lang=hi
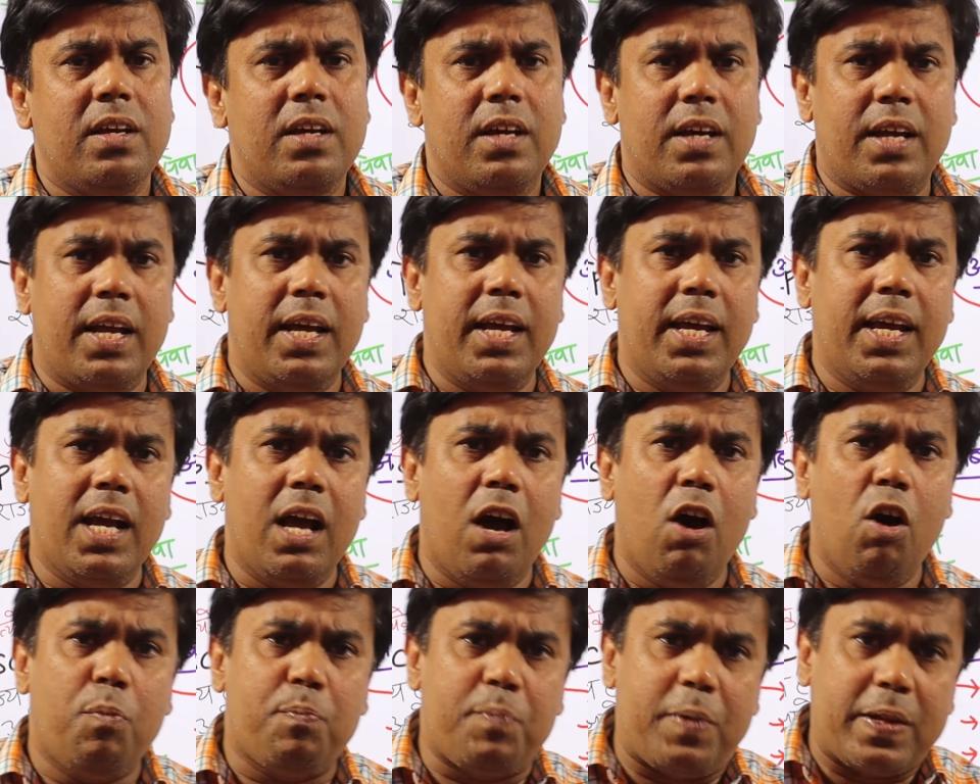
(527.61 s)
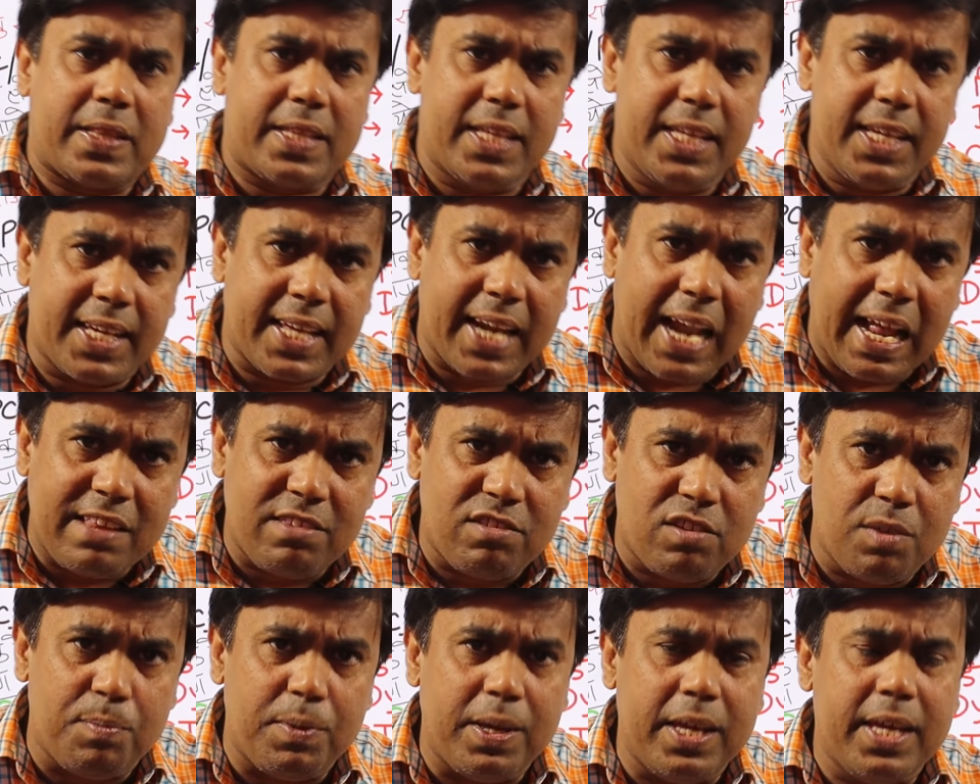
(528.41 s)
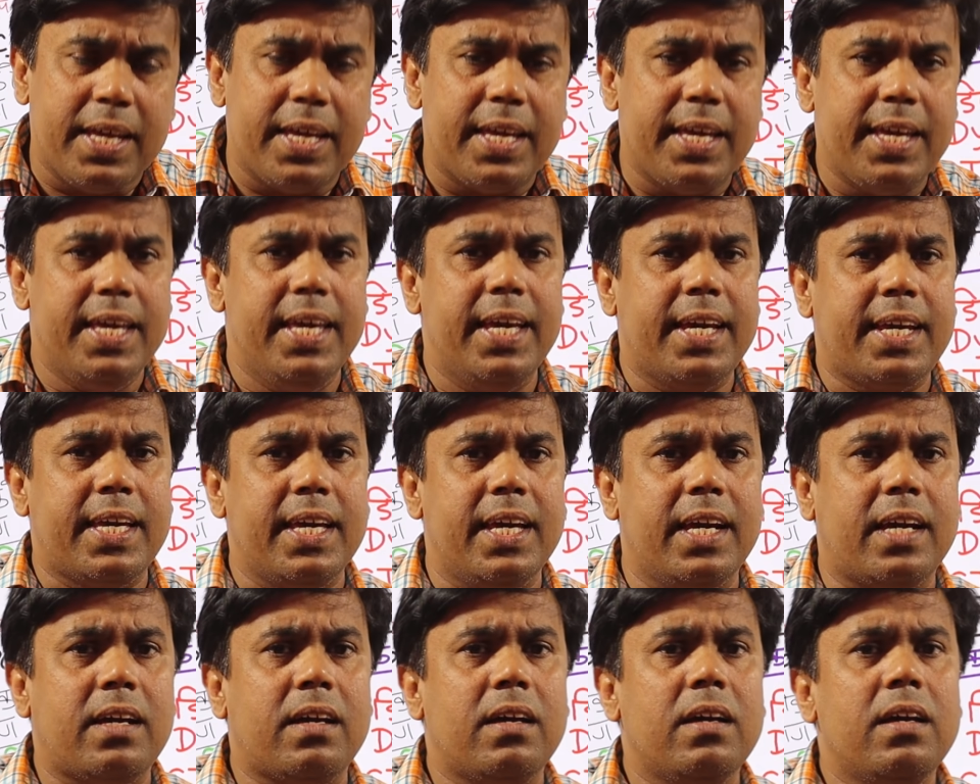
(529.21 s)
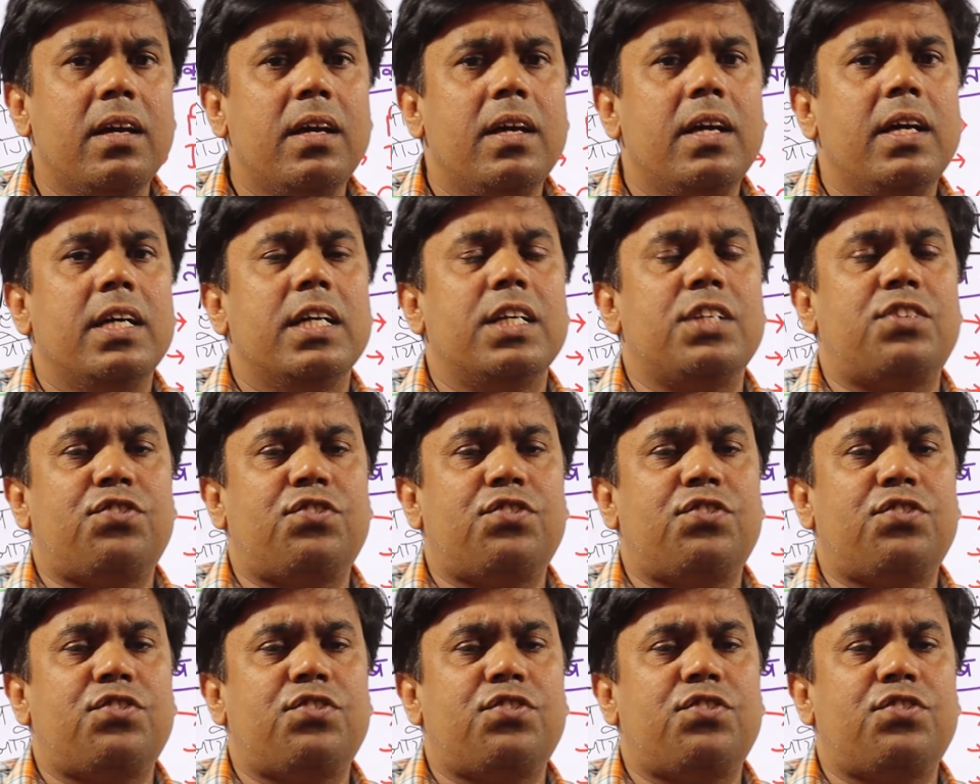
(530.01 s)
रहेगा और प्रत्येक राज्य में एक एक